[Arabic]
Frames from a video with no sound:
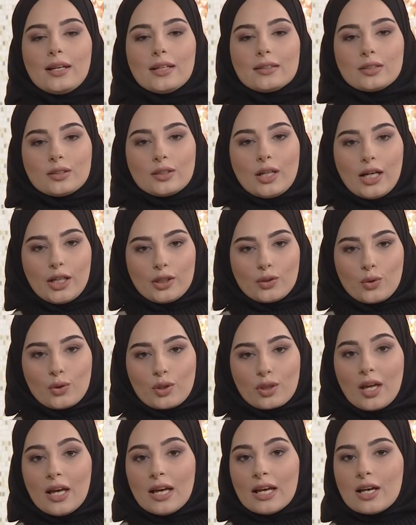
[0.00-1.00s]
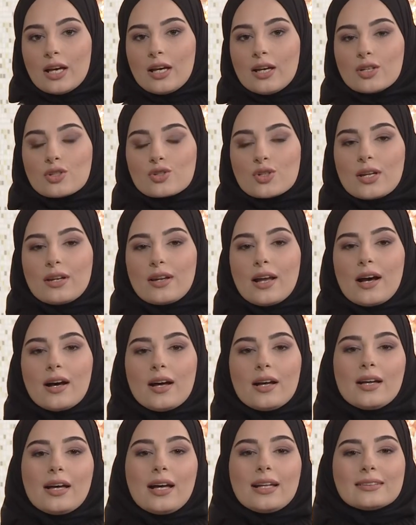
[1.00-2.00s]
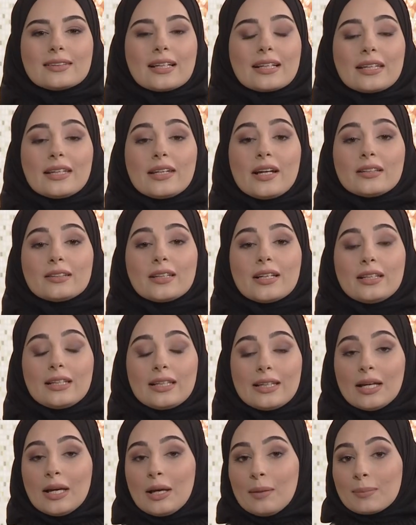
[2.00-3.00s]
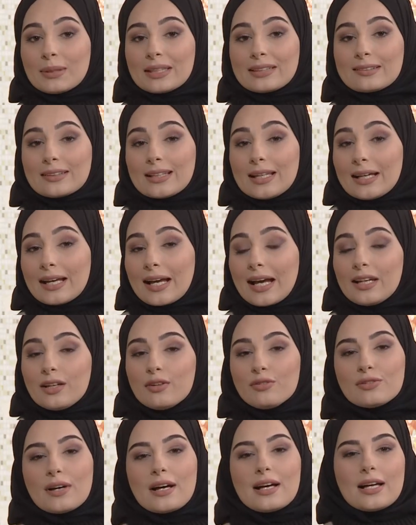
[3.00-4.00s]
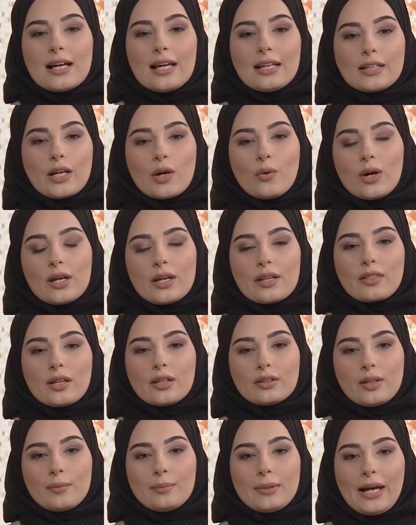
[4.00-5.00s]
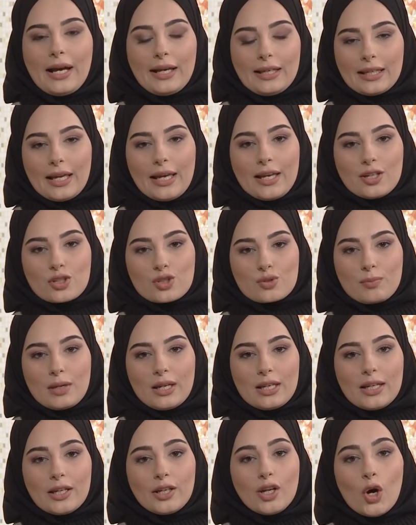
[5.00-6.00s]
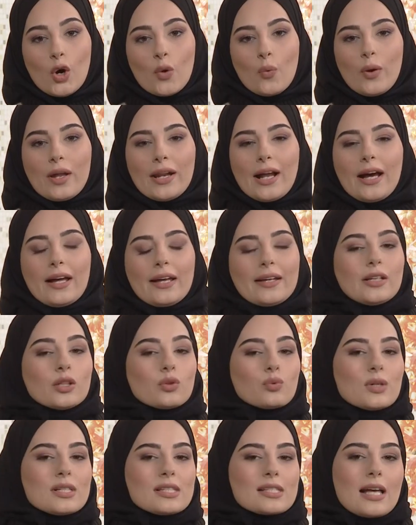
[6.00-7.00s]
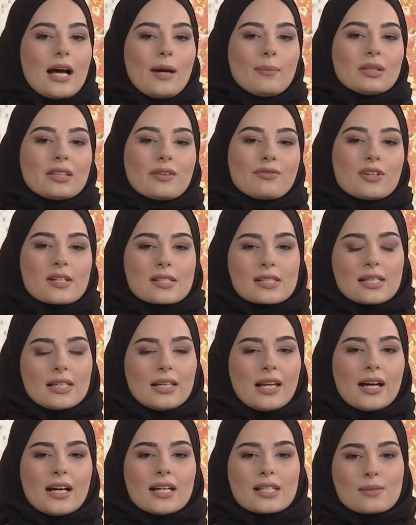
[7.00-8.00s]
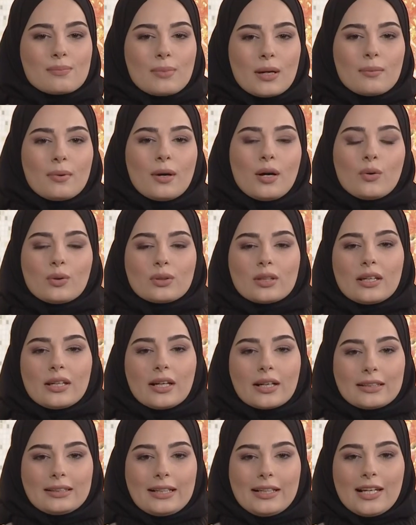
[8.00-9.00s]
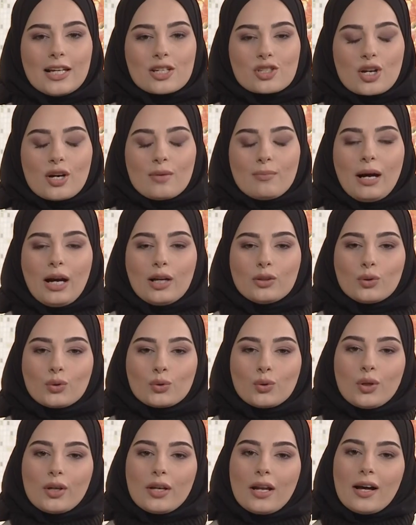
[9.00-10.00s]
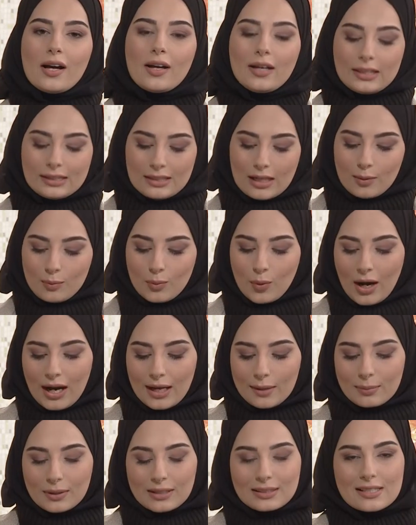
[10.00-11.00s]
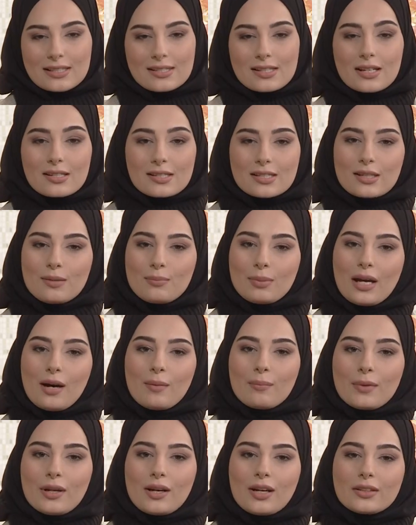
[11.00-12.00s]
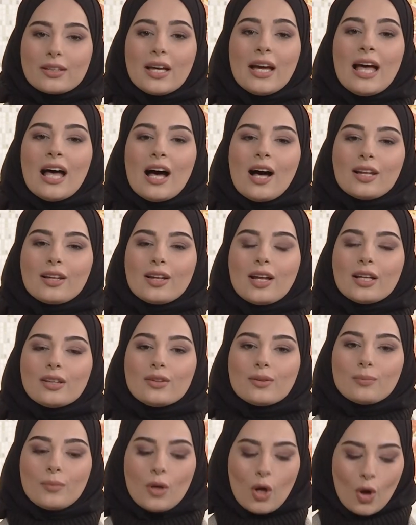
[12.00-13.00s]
التي تحدث آه، جراء آه، التغييرات يلي بتخلفها الكوارث الطبيعية إجمالا ورح نتوسع بتفاصيلها أسبابها وطريقة علاجها مع الدكتور رائد أبو حرب اختصاصي بأمراض الهضم